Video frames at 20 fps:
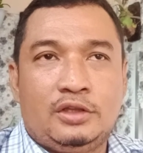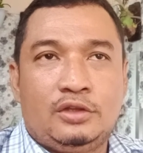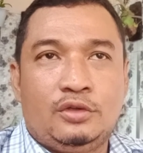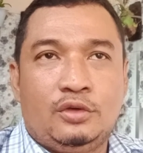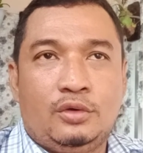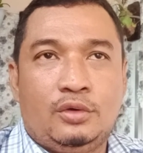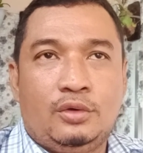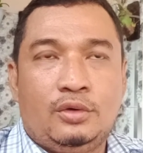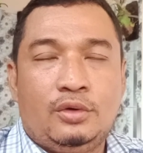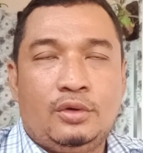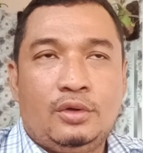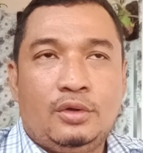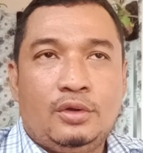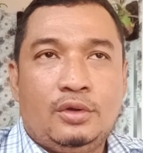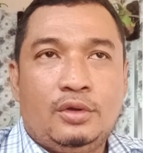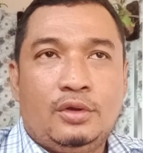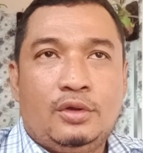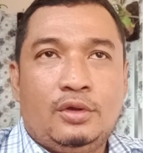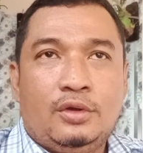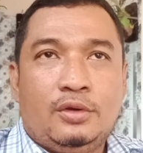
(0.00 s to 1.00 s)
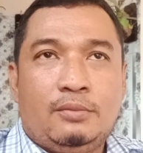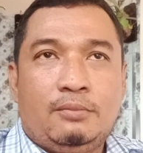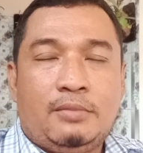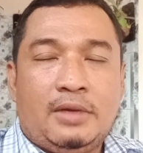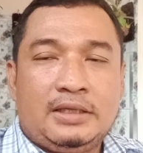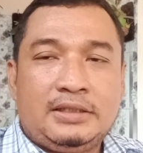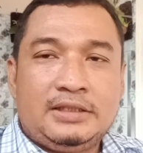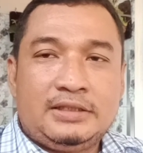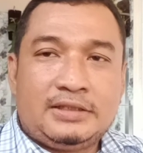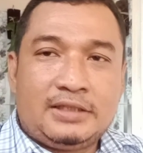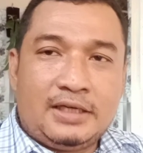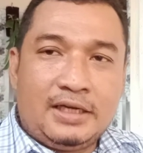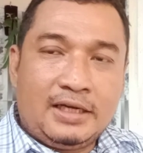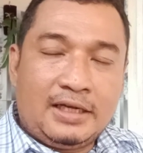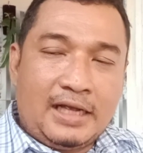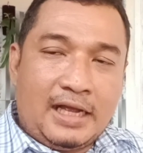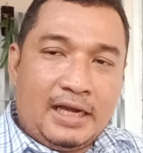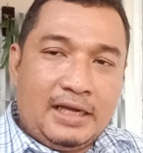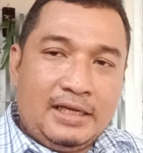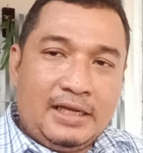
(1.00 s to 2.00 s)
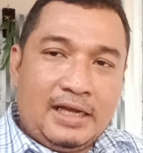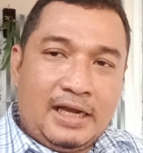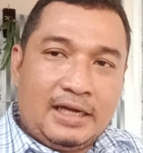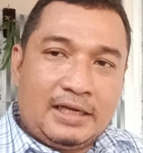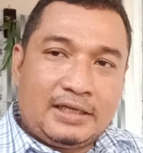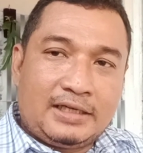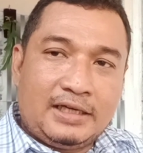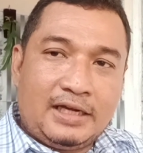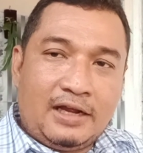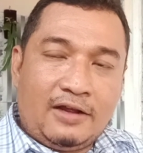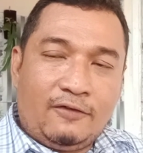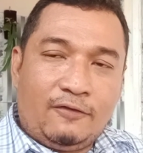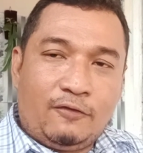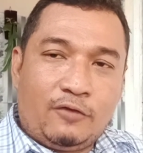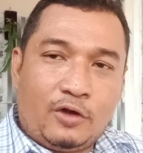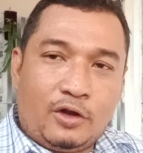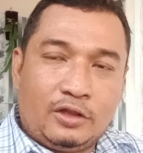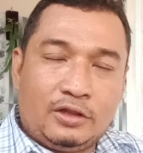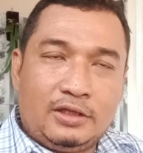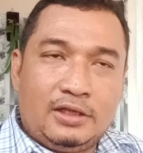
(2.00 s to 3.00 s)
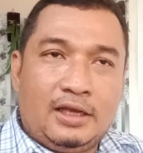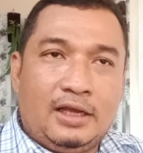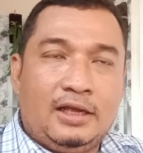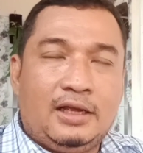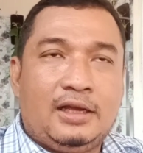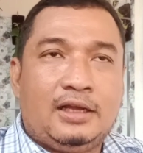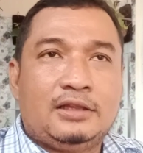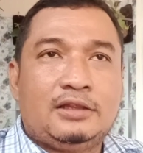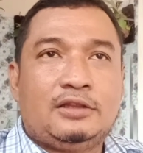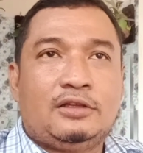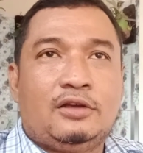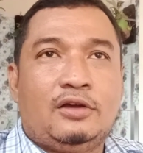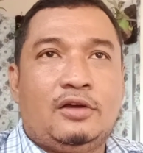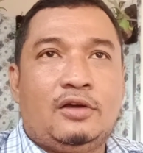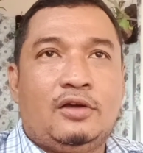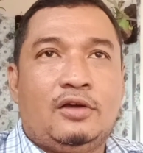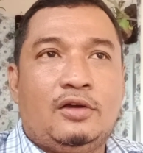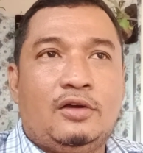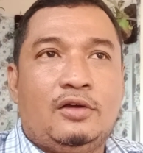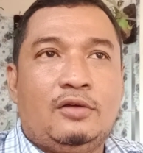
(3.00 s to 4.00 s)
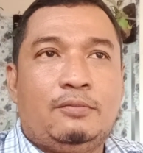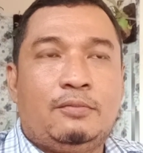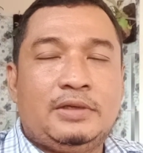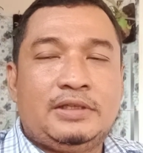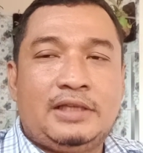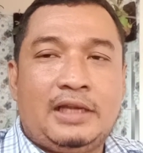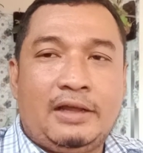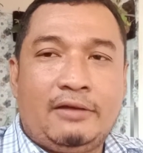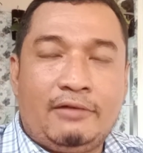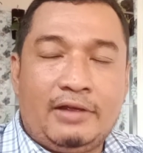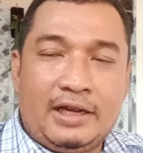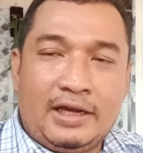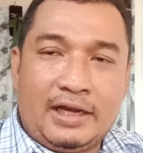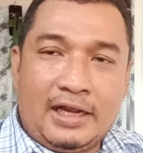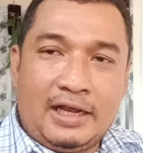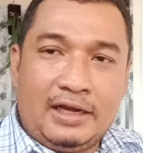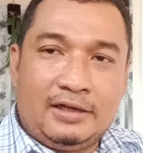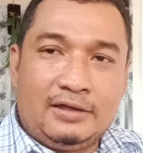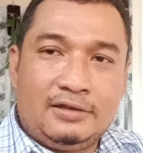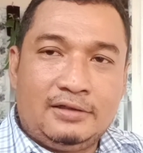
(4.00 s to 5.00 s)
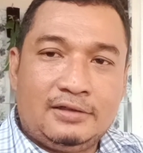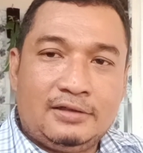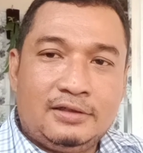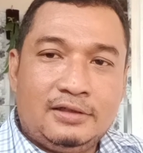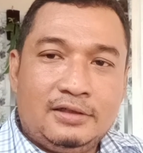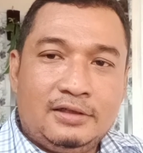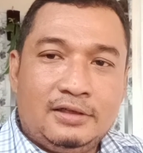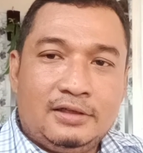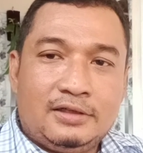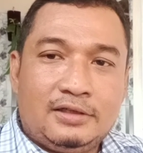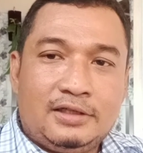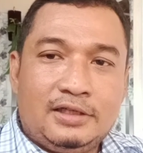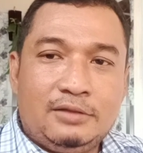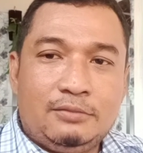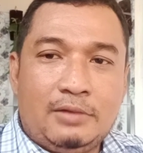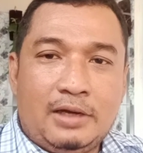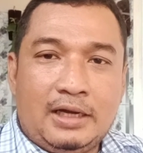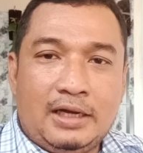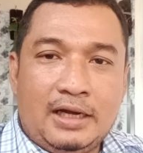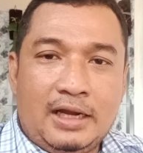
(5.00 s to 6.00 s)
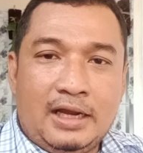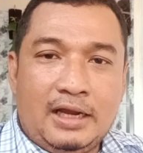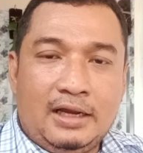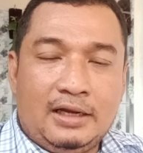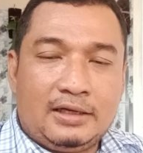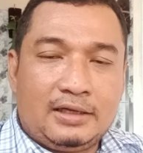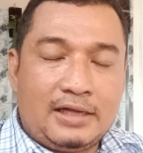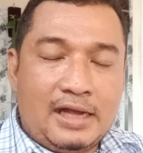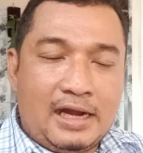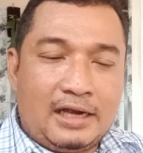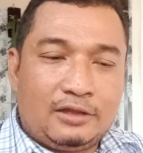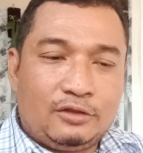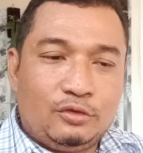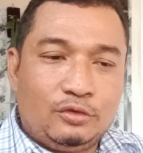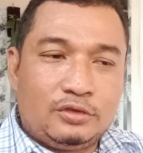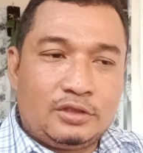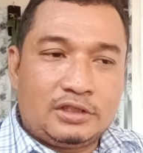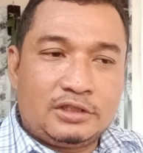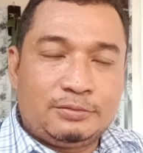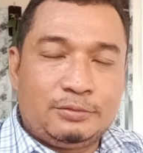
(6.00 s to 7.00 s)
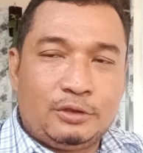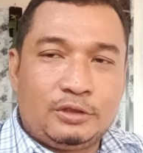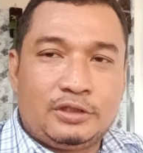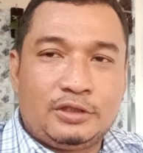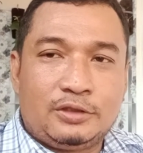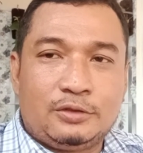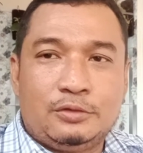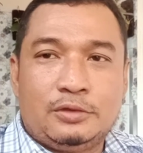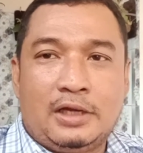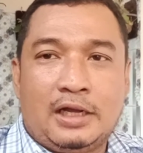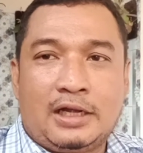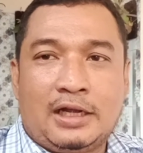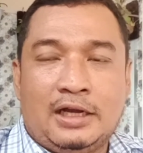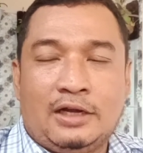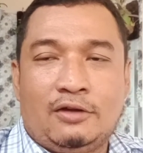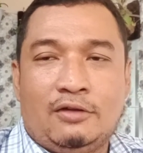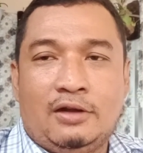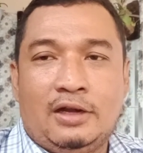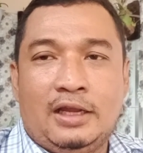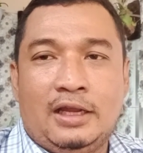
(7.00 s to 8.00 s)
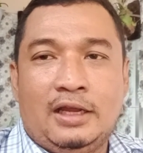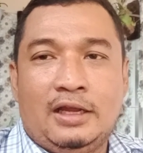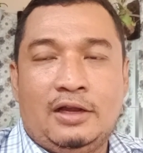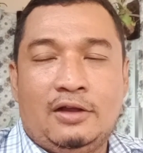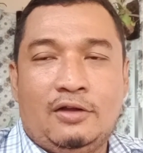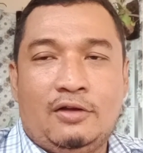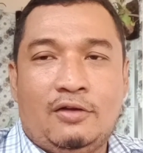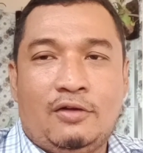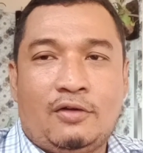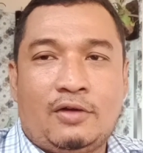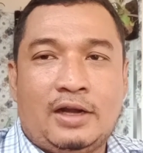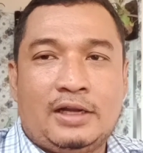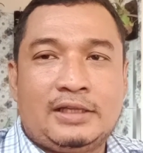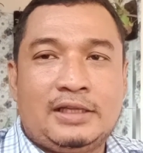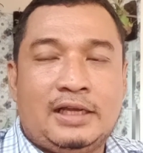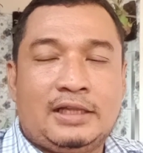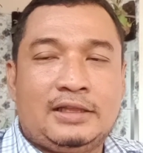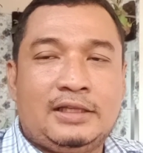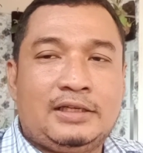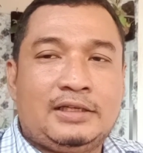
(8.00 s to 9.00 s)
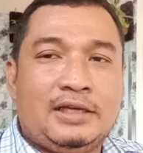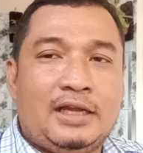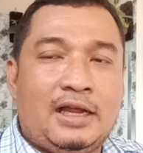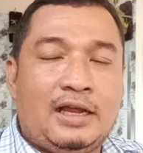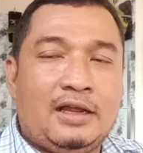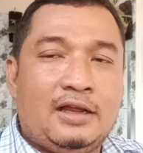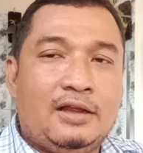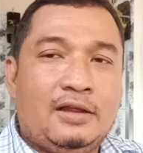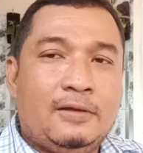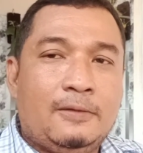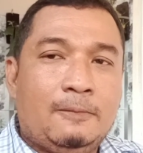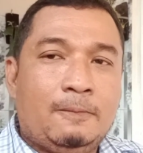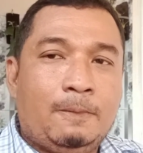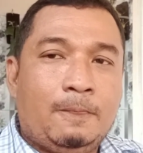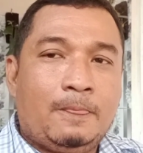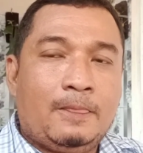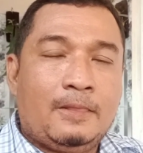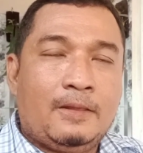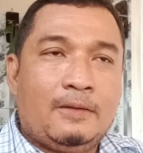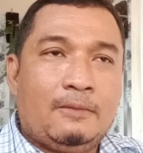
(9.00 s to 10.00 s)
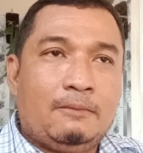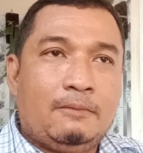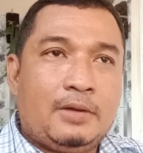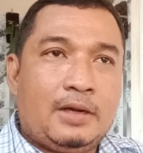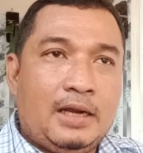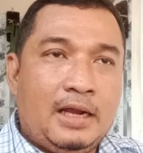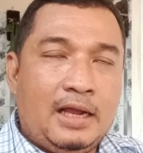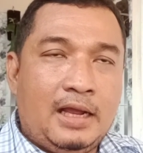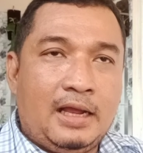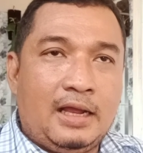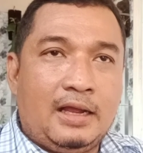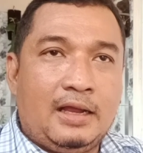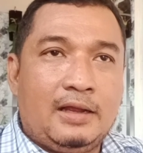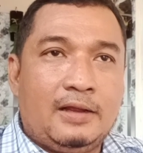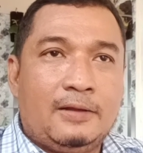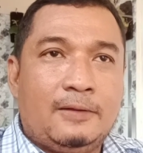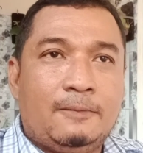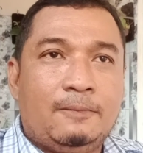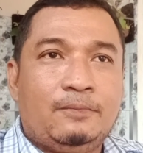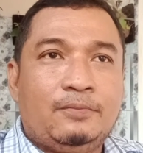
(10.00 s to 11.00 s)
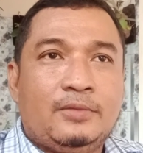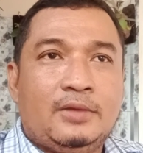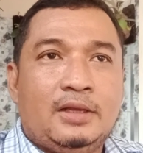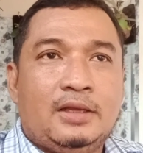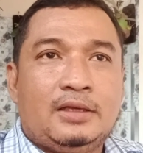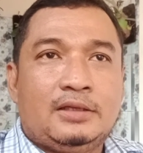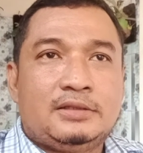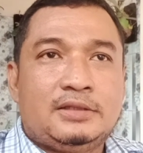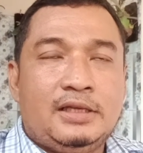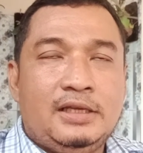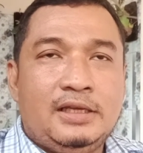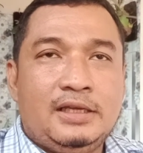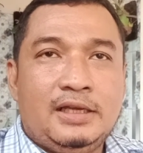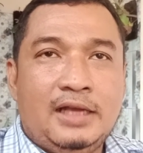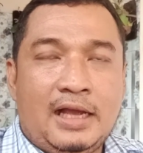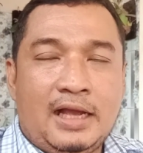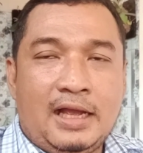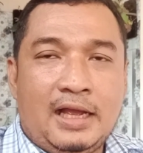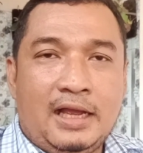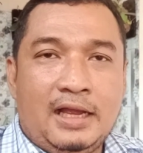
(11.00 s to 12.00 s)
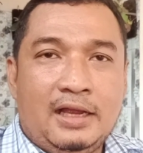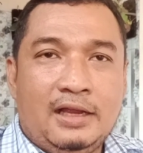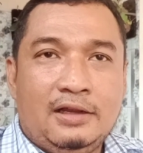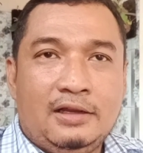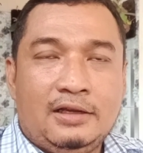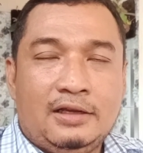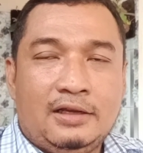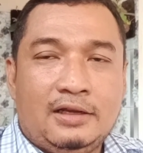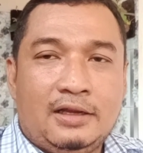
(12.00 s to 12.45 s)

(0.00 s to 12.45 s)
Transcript: itu masih sering kali ada fraud ya atau penyelewengan di mana kartu tersebut digunakan oleh orang yang tidak berhak sehingga